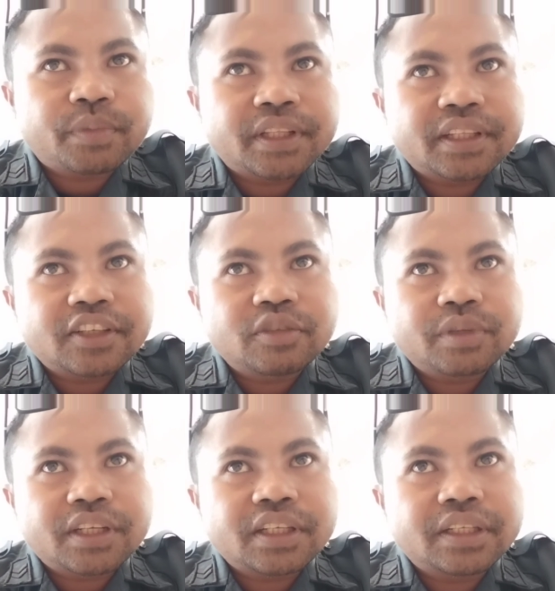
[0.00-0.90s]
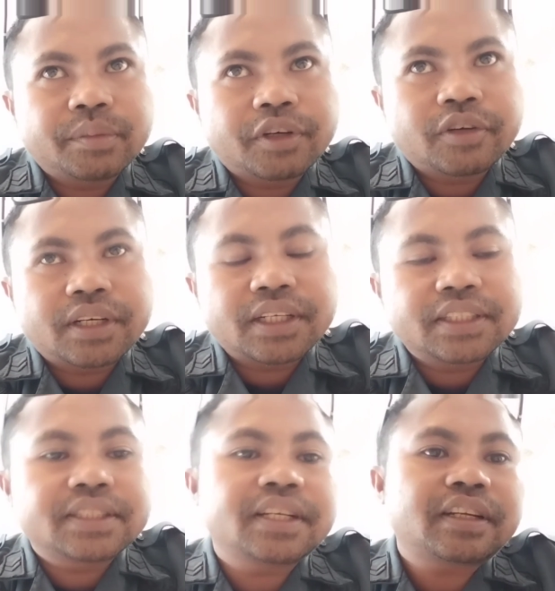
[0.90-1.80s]
pantai itu berada di bawah
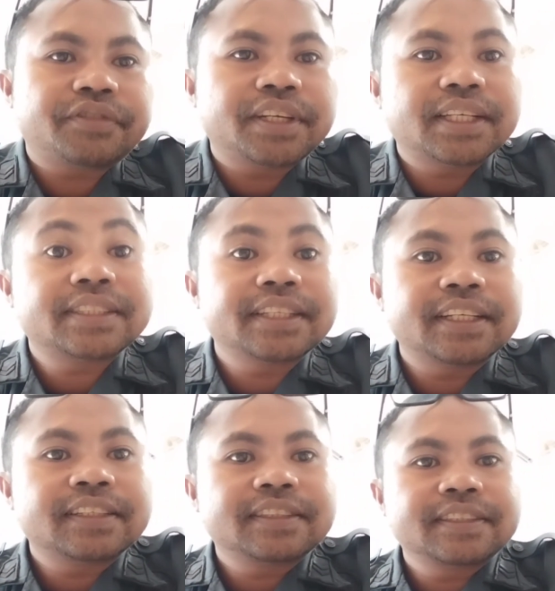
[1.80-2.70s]
distrik navigasi ya